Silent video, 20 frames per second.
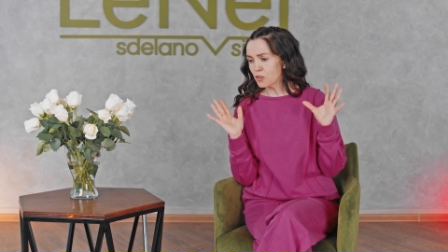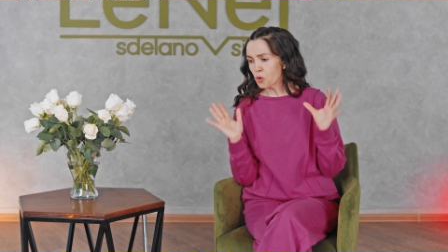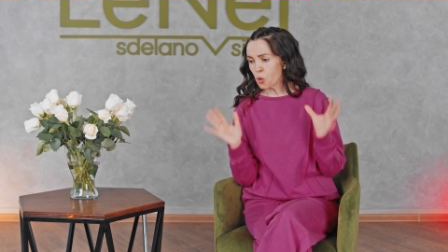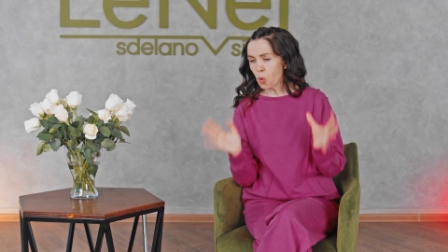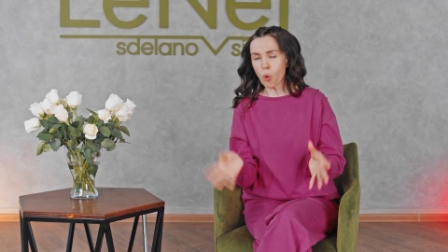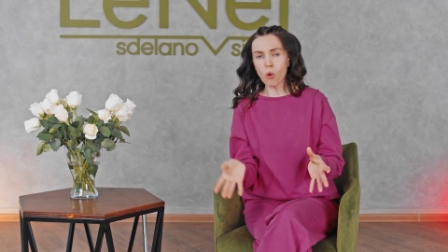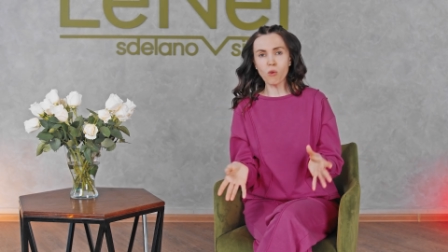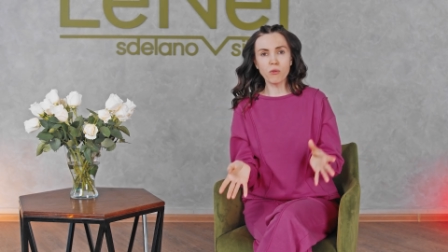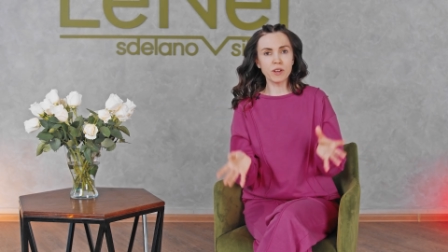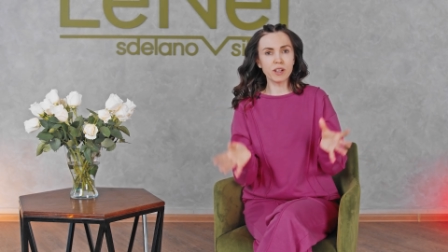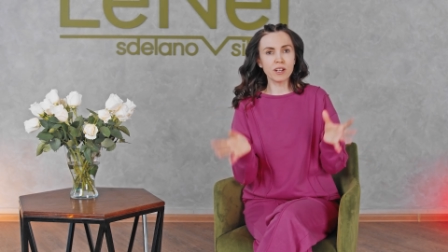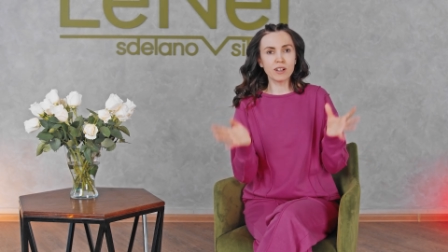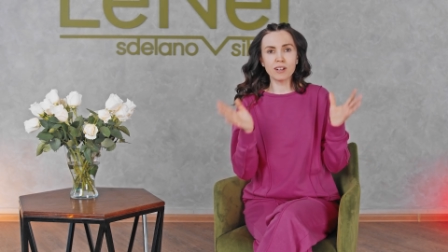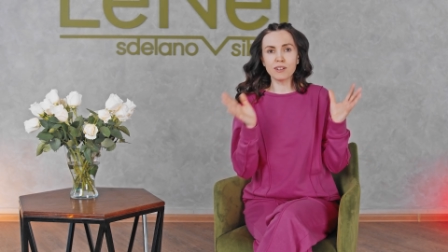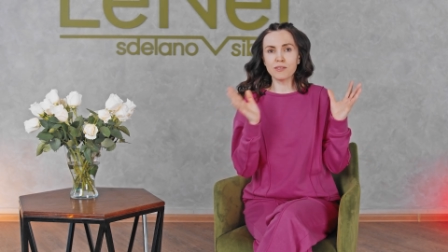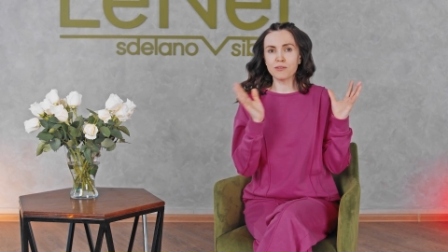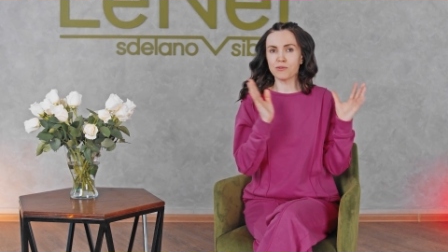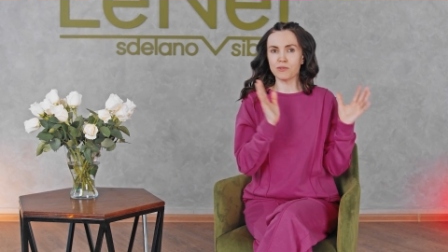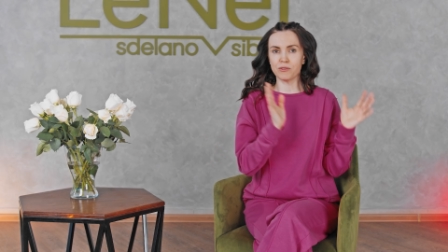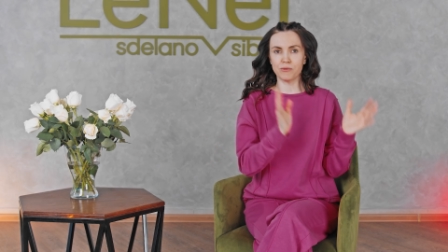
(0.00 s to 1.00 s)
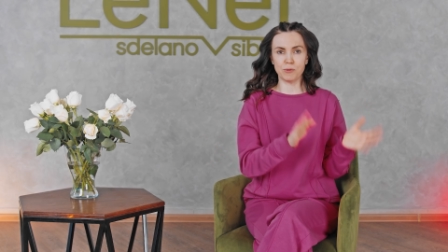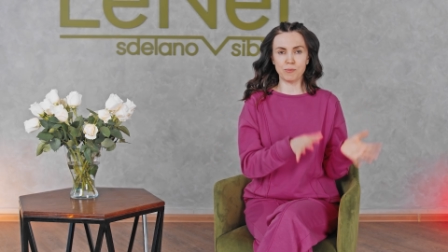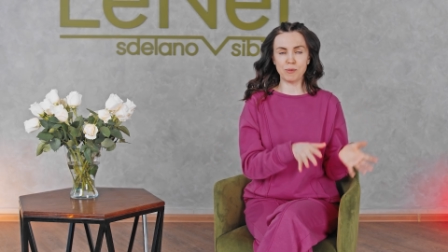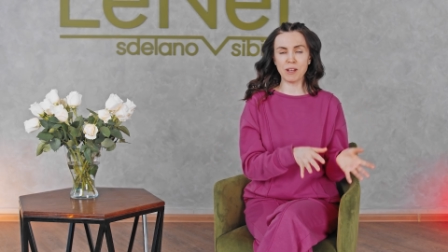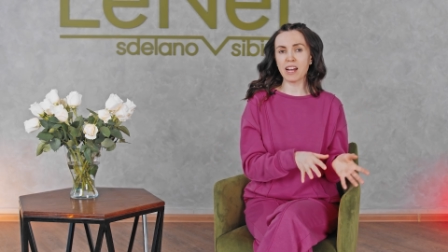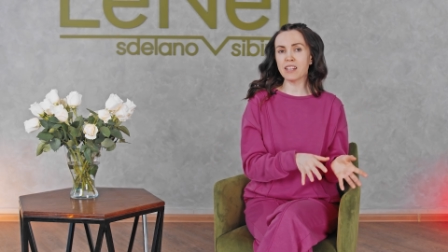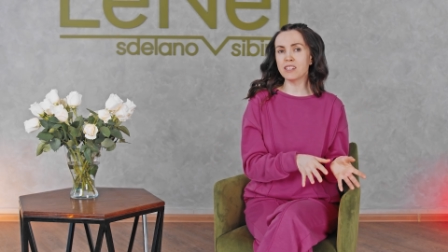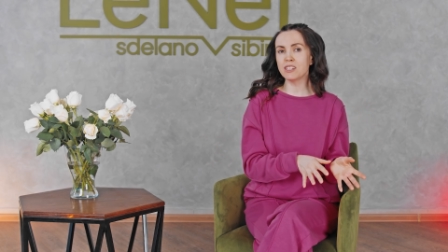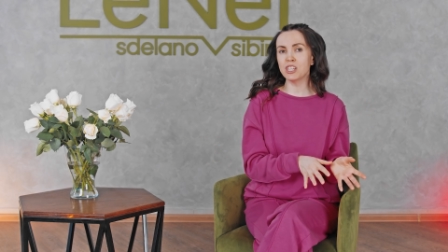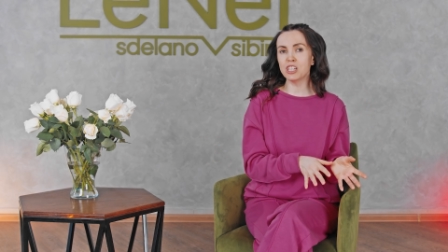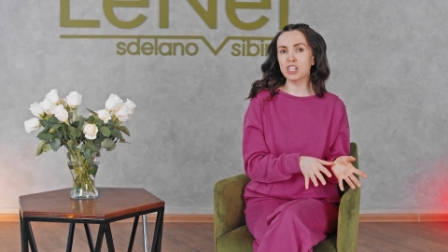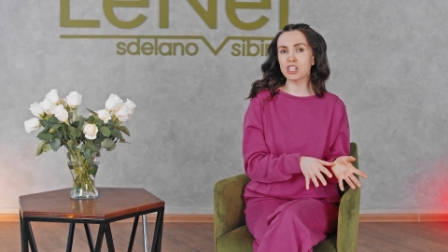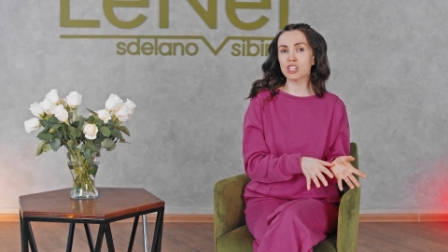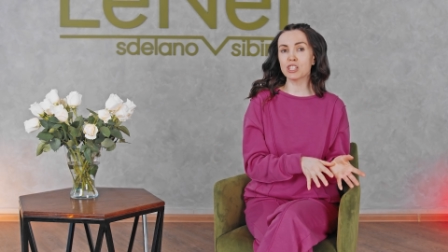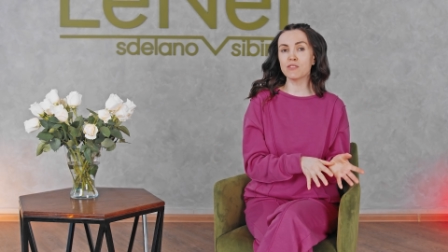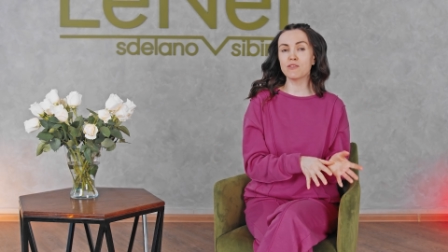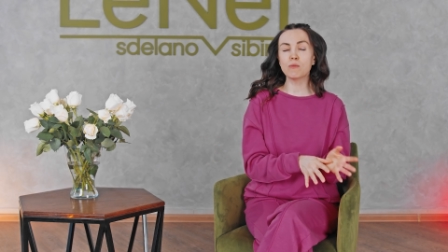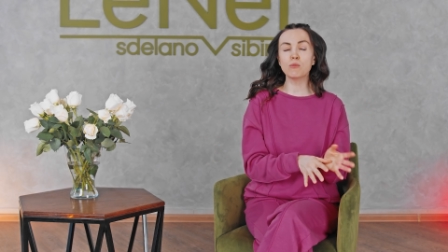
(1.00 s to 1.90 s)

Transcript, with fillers: ковриков, одежды.